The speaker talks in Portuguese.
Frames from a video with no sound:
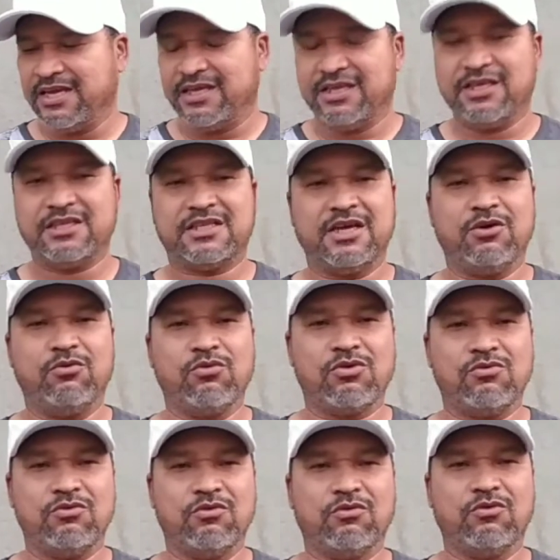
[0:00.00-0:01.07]
Então,
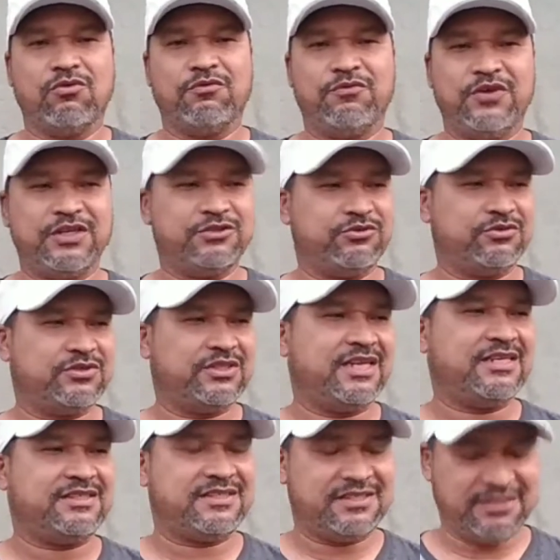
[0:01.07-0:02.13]
o vídeo
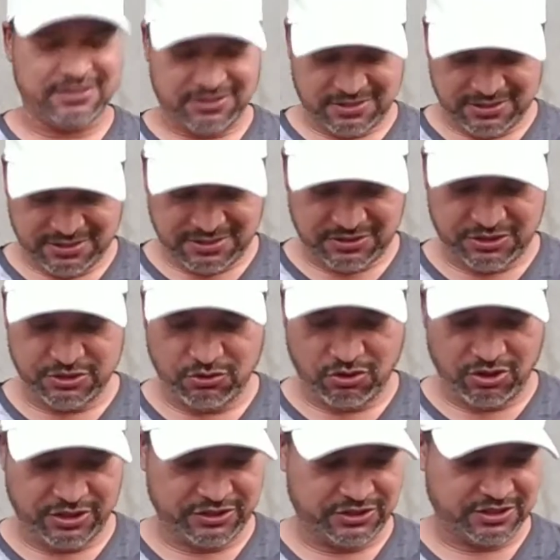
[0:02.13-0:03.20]
desse de
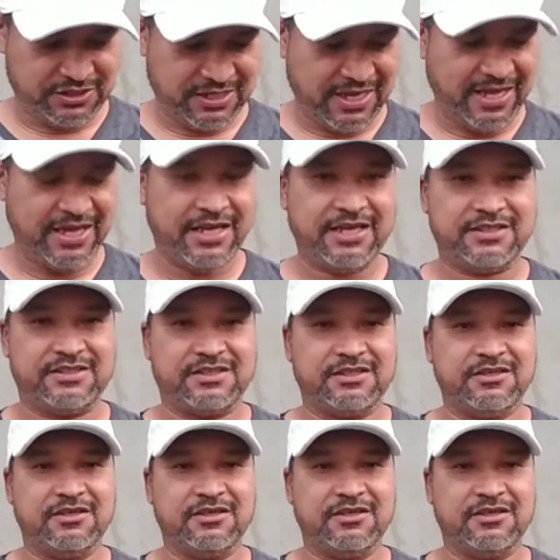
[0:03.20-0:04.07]
hoje é esse.